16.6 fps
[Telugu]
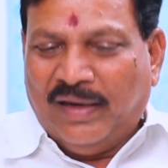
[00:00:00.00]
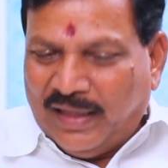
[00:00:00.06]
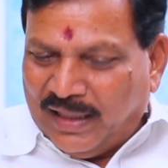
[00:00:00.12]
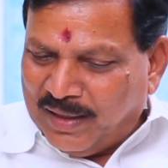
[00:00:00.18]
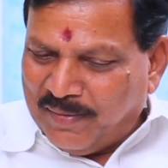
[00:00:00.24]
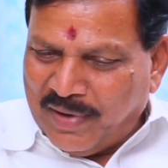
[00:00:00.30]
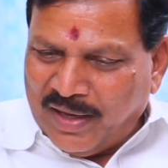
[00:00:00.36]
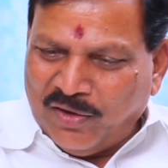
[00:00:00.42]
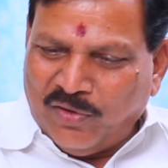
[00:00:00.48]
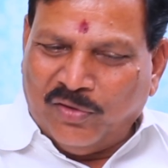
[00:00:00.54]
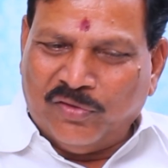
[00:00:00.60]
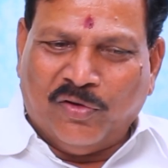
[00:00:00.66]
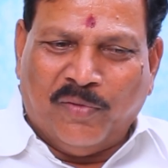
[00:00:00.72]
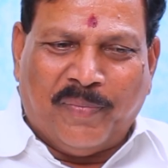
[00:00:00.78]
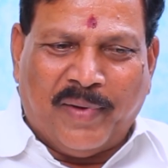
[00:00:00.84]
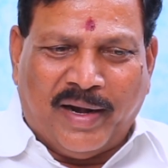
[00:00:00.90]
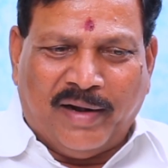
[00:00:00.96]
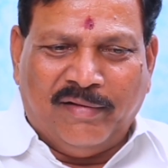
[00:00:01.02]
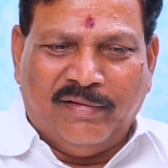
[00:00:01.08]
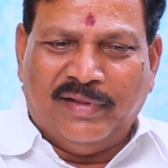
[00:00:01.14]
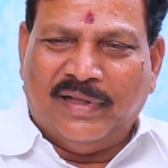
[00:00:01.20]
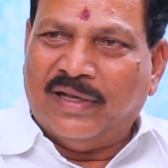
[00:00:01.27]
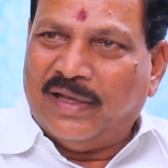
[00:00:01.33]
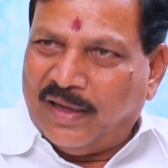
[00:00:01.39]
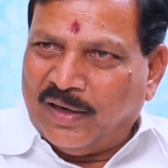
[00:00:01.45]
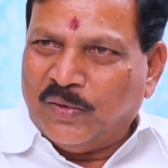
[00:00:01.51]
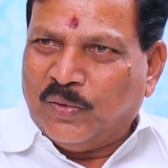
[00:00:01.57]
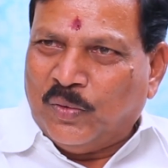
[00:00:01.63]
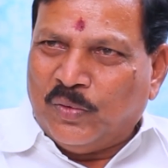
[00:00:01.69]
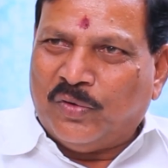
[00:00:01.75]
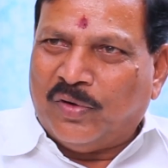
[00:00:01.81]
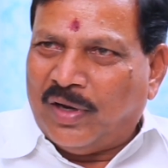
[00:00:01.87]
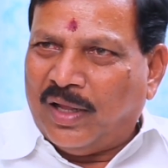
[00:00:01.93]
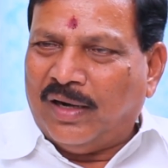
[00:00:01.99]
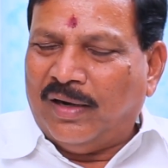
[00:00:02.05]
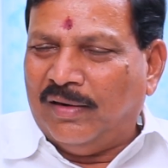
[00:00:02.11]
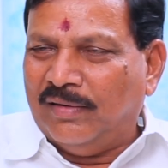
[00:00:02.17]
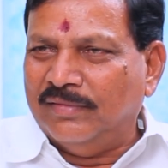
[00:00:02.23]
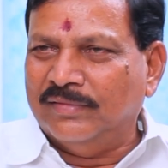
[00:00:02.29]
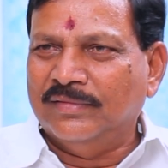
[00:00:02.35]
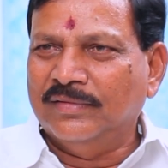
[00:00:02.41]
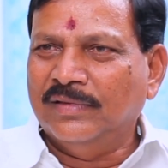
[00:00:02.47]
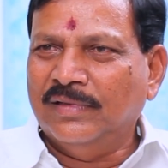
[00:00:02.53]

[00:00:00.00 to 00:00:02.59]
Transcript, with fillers: లేదమ్మా ఇంకోదికో ప్యాడ్ ఇది ఇంకా అనుకుంటున్నా అన్నాడు